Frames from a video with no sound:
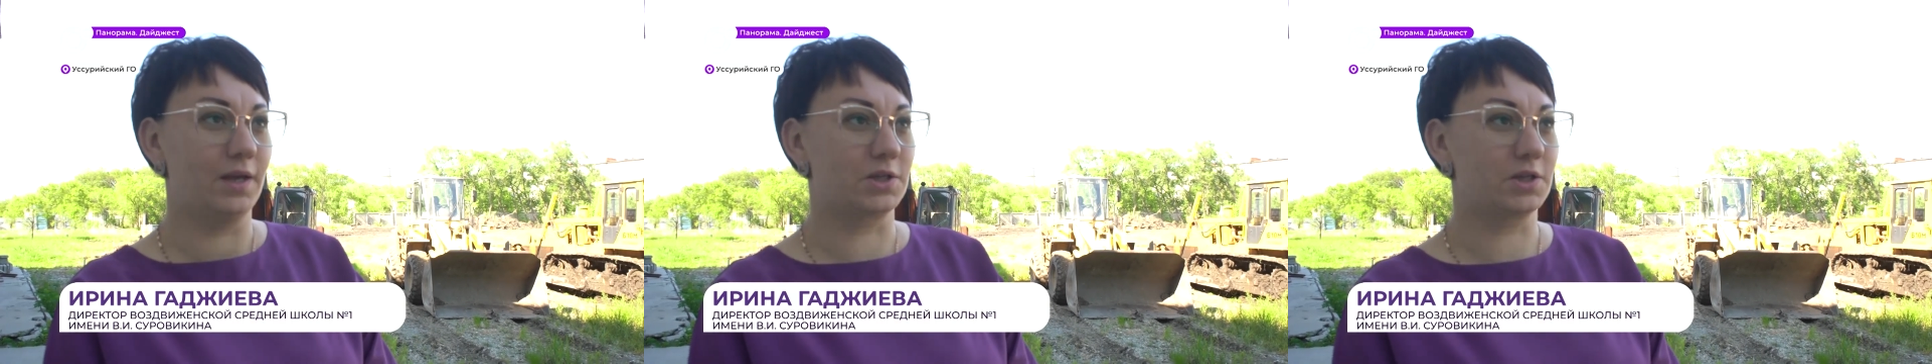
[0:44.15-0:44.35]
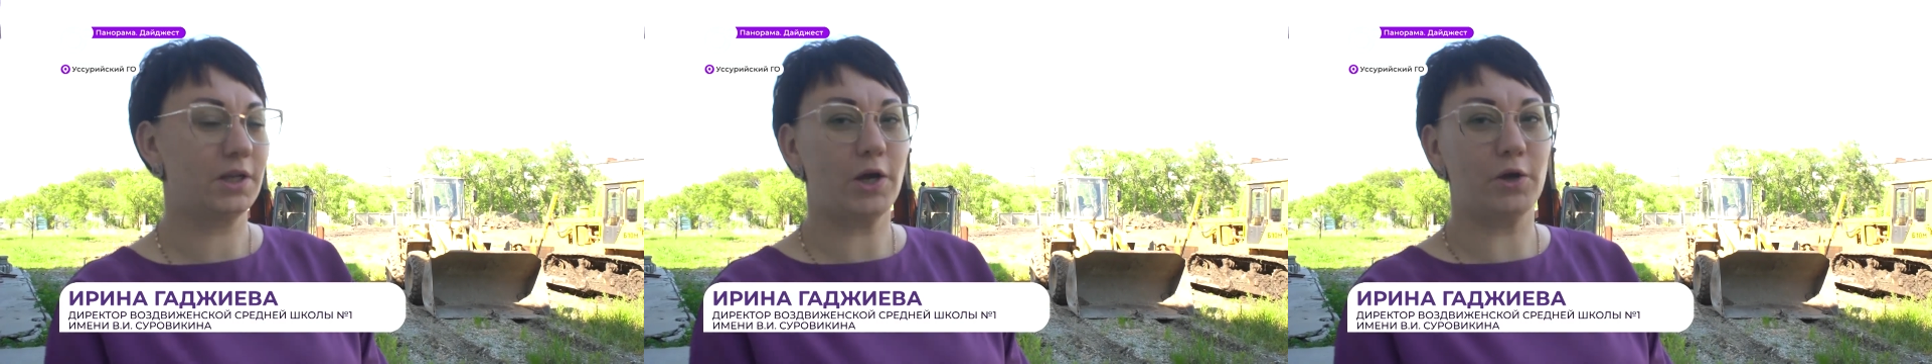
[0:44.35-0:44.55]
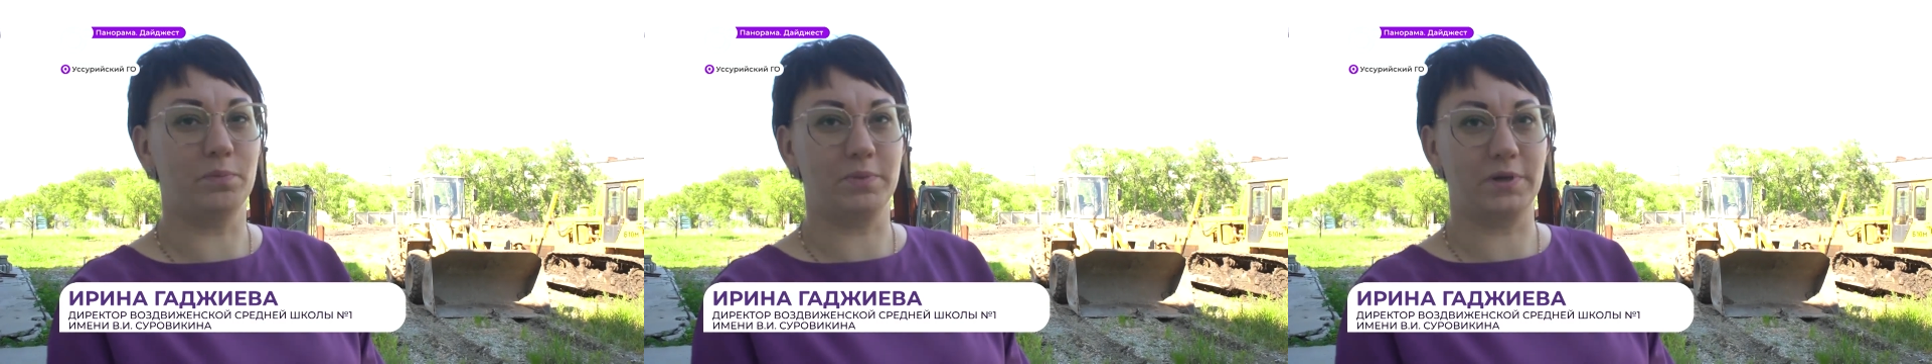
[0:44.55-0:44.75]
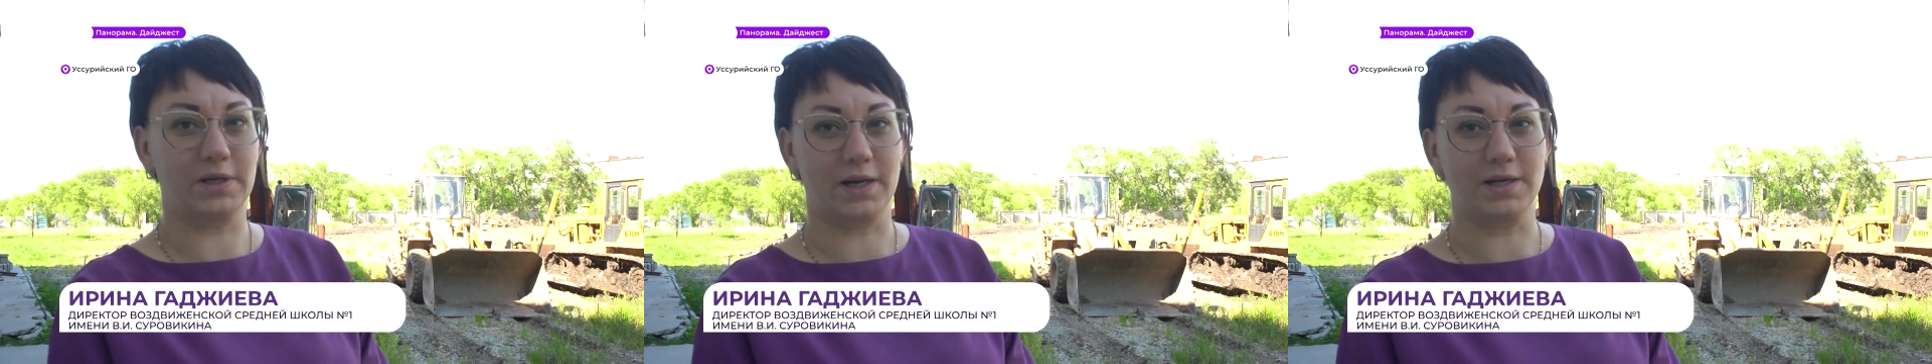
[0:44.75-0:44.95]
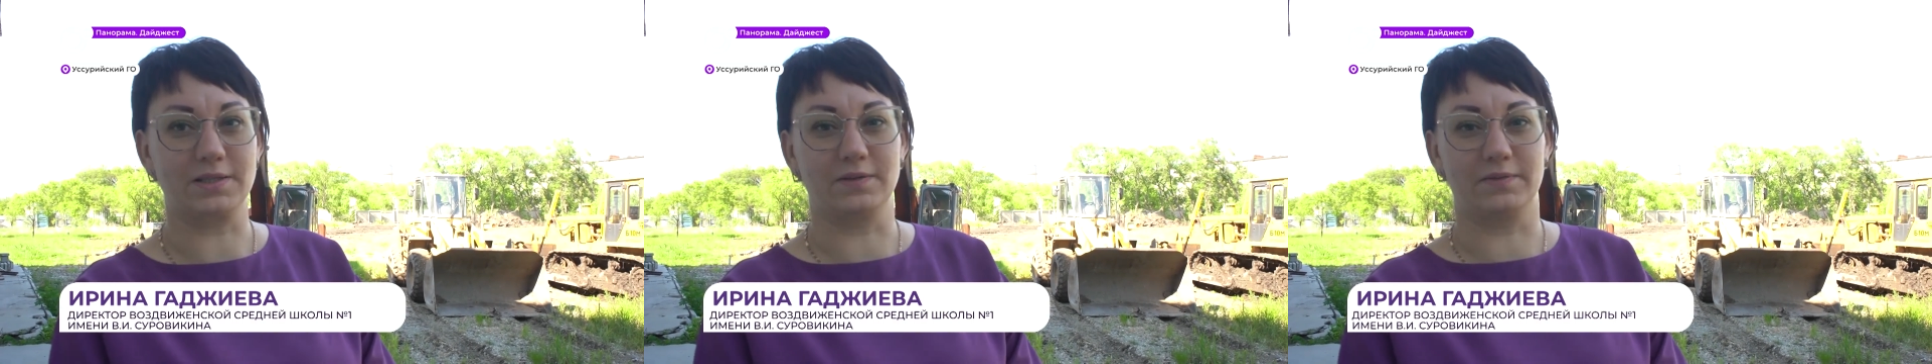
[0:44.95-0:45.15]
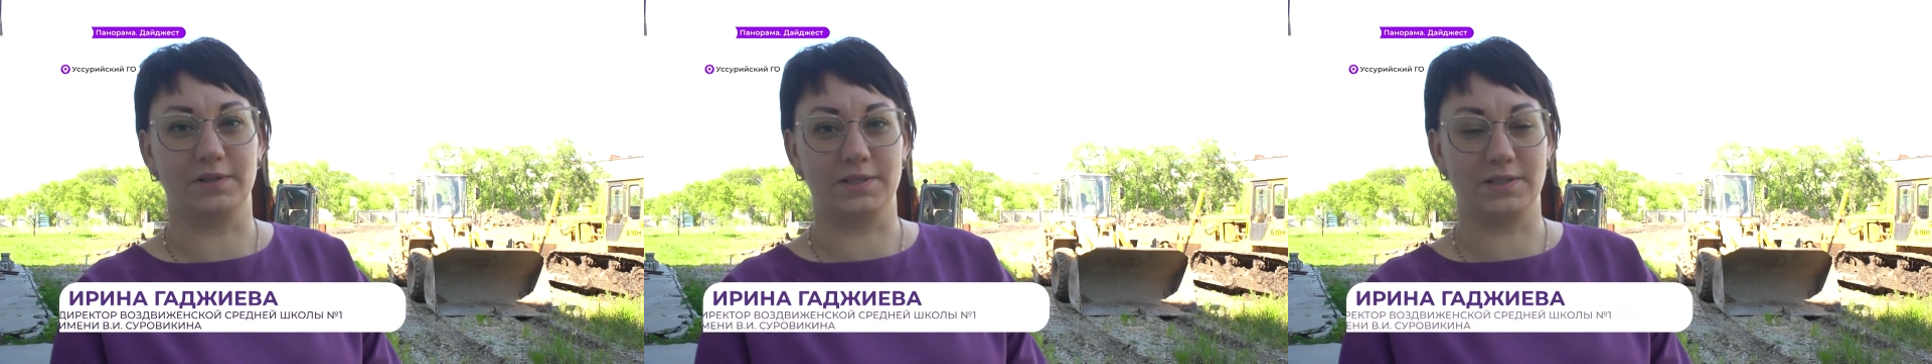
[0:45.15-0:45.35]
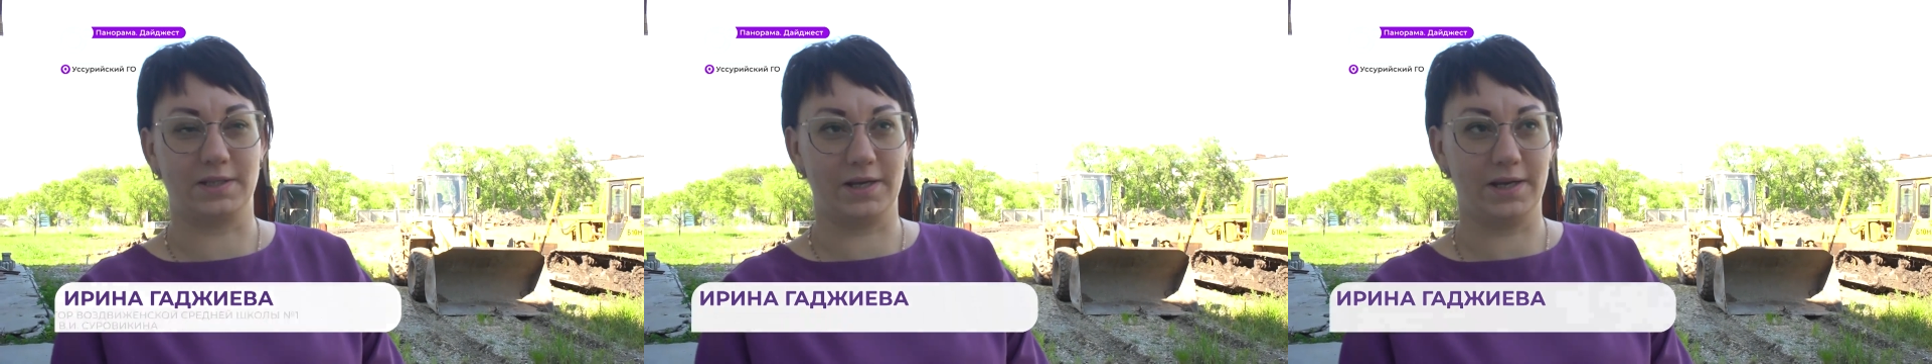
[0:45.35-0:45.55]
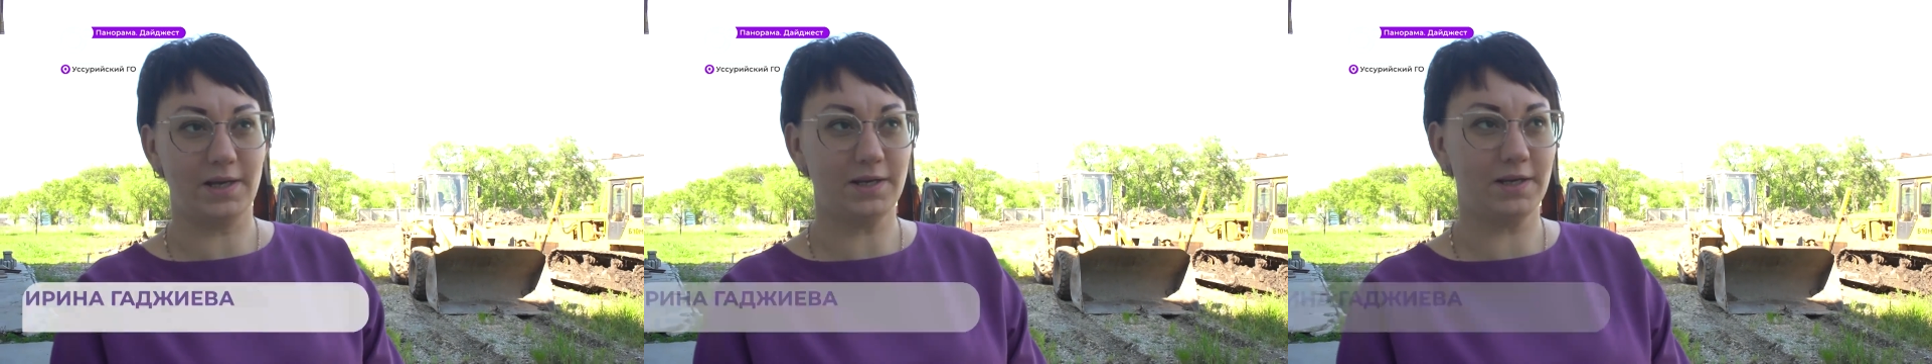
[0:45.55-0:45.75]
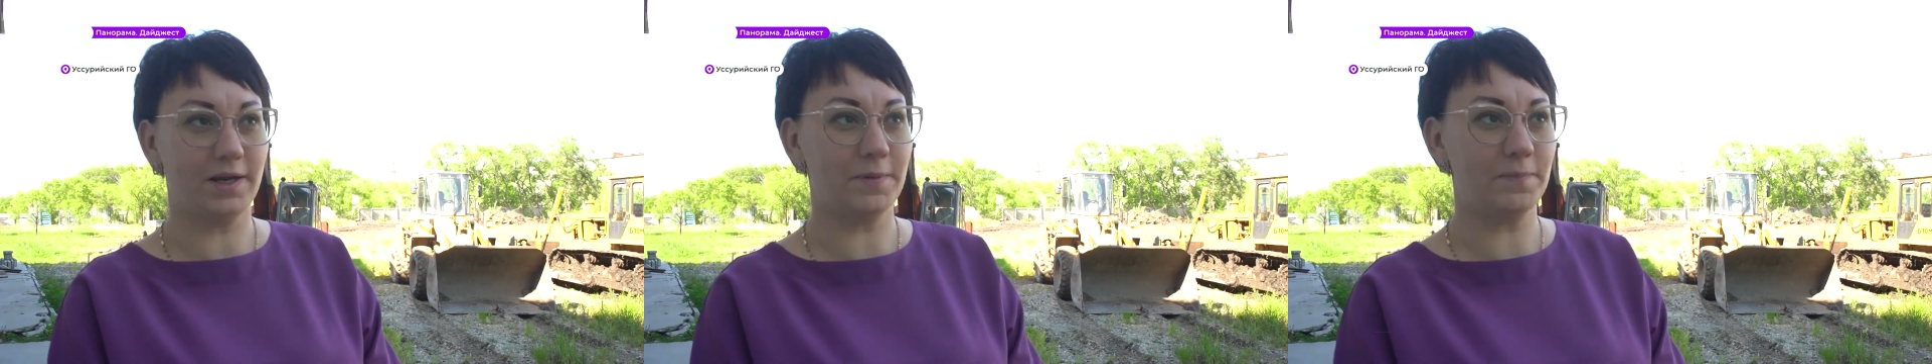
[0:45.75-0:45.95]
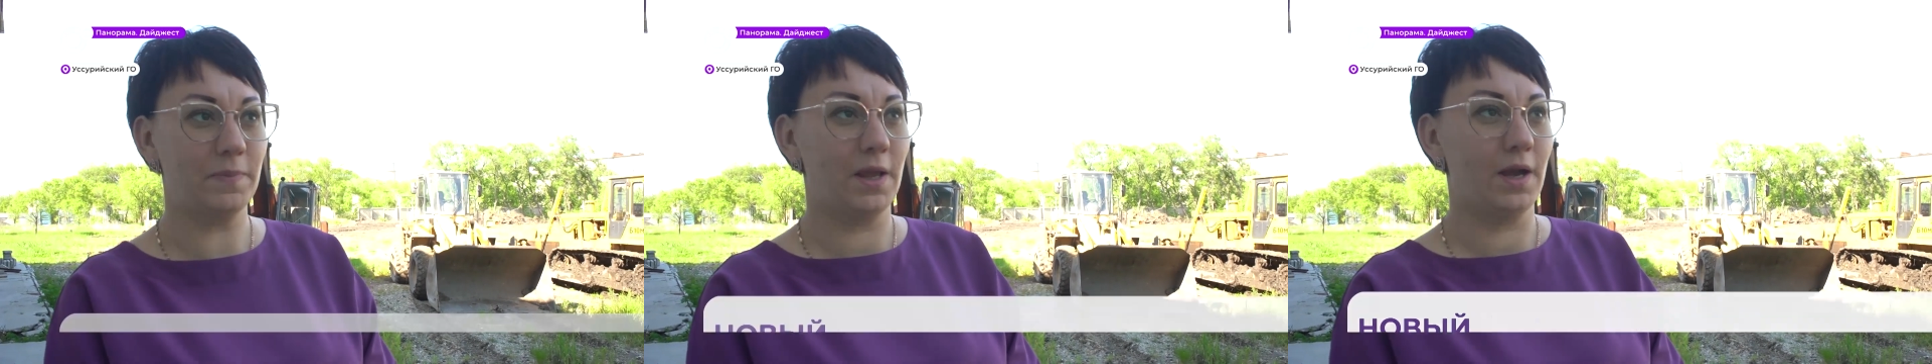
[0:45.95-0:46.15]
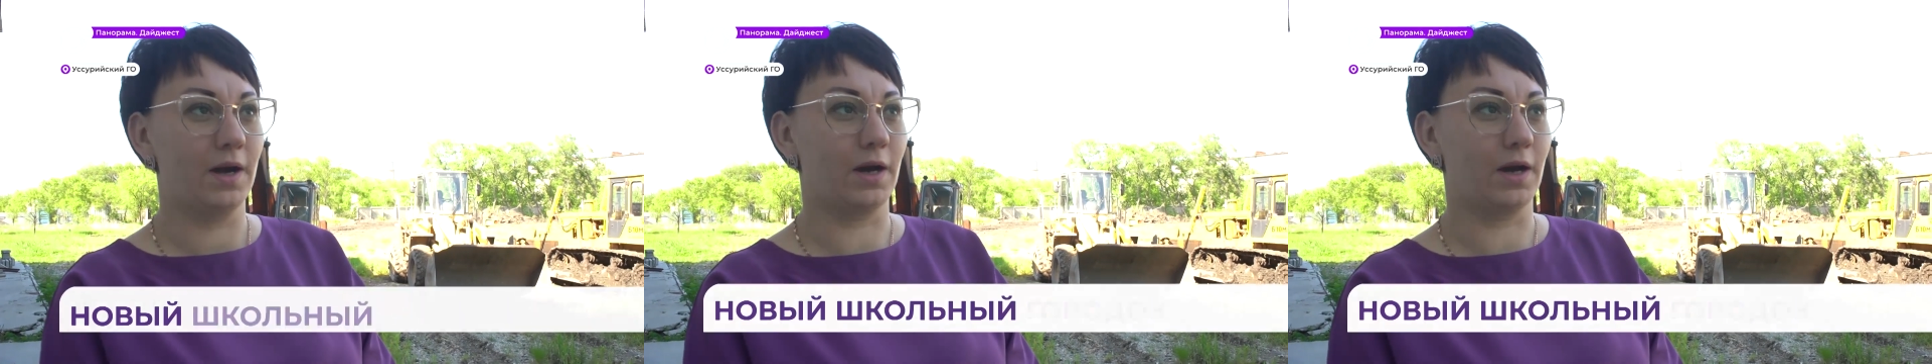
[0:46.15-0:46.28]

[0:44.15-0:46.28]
Желаю им прекрасного настроения,